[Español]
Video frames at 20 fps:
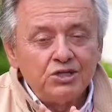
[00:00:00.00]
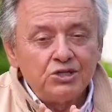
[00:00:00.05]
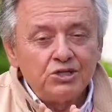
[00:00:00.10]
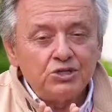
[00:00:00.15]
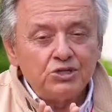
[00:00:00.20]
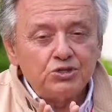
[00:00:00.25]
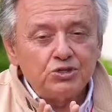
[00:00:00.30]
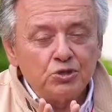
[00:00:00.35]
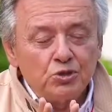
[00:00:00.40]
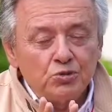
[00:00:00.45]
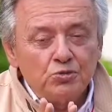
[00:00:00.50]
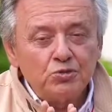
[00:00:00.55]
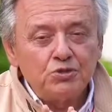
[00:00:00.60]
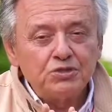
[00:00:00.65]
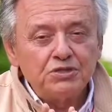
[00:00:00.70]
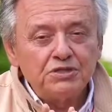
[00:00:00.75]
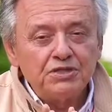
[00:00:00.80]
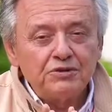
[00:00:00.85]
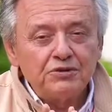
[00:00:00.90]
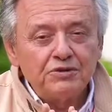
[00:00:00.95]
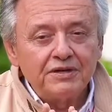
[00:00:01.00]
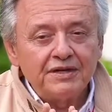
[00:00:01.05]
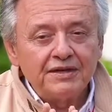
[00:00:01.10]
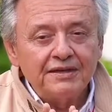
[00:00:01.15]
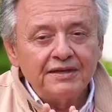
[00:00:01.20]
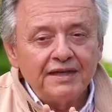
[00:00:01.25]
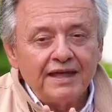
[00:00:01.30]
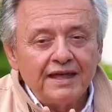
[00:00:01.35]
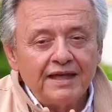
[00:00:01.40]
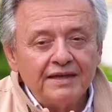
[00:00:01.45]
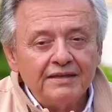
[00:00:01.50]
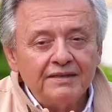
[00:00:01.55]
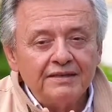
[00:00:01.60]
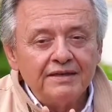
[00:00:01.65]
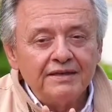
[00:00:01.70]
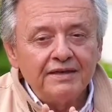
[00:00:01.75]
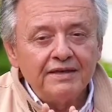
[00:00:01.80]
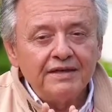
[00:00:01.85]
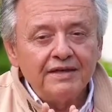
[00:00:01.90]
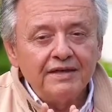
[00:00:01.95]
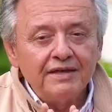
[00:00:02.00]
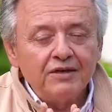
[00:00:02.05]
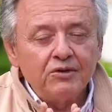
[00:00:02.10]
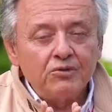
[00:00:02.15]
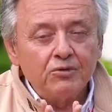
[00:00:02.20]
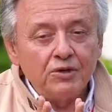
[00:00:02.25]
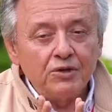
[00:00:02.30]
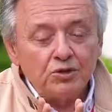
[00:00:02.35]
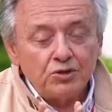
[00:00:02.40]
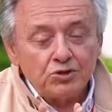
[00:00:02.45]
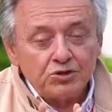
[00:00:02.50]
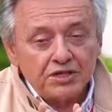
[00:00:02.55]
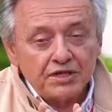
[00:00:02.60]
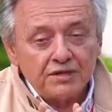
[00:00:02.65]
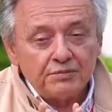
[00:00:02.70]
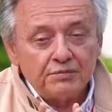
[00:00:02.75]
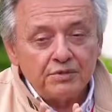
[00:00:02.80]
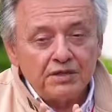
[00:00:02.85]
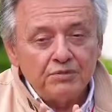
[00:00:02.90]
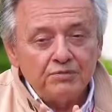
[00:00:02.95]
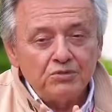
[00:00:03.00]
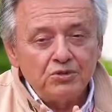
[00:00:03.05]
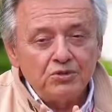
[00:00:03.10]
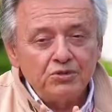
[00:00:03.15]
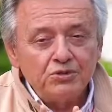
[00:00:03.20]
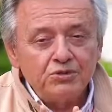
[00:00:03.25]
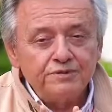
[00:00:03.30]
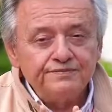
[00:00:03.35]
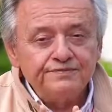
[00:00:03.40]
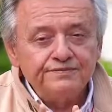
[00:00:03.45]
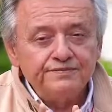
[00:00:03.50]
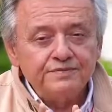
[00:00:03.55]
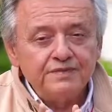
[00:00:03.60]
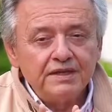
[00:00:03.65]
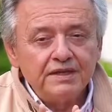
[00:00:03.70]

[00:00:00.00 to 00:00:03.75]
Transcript: Somos de verdad cuando servimos,